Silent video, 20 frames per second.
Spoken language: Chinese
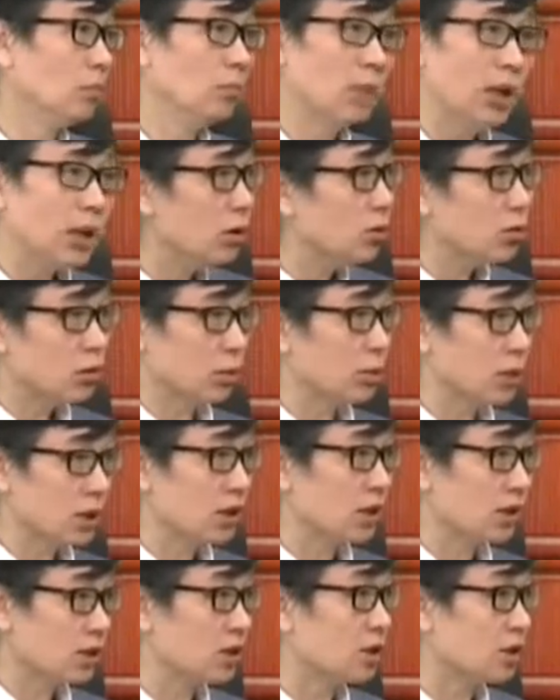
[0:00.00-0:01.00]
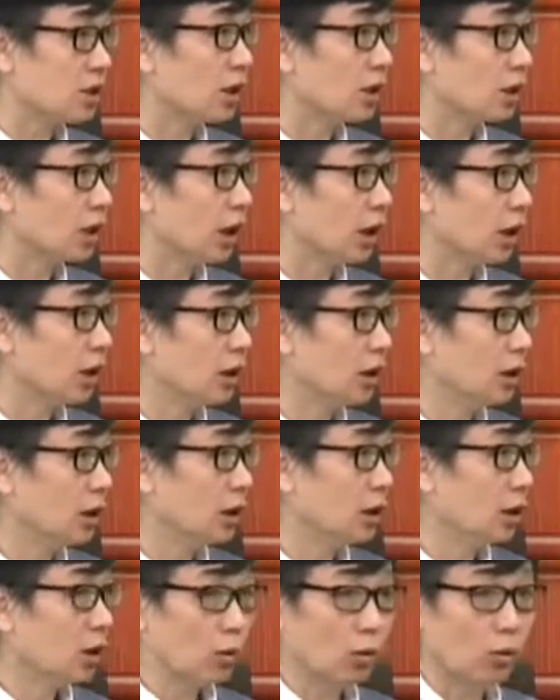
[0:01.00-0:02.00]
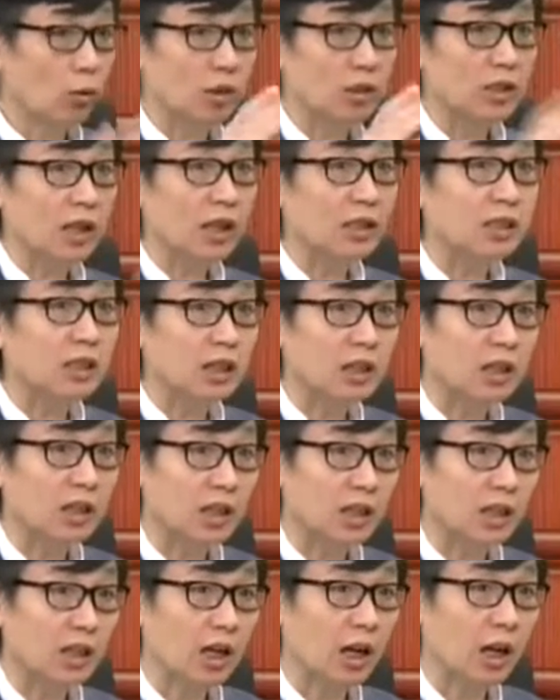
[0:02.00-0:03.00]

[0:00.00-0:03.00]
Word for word: 没有什么政治性的，嗯，国家地理